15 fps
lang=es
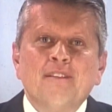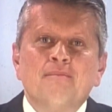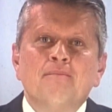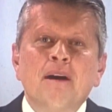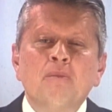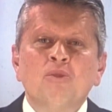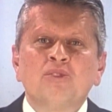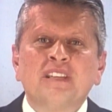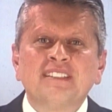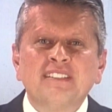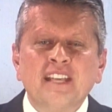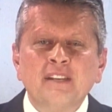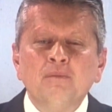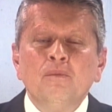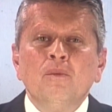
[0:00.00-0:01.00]
Vamos a
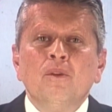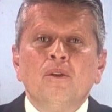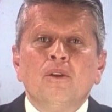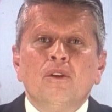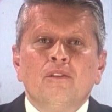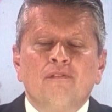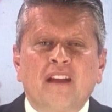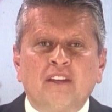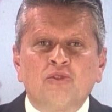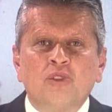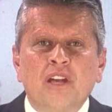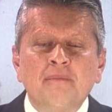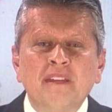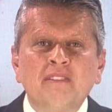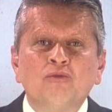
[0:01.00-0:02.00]
hacer
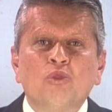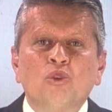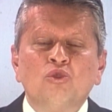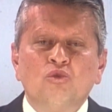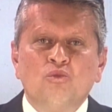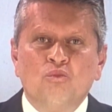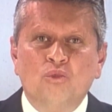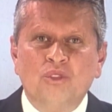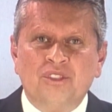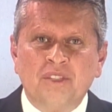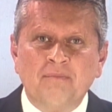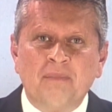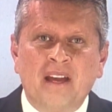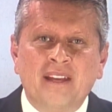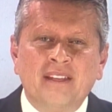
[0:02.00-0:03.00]
fraccionamientos
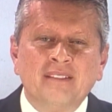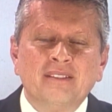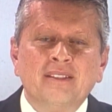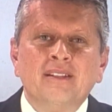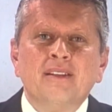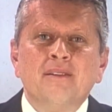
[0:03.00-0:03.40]
municipales.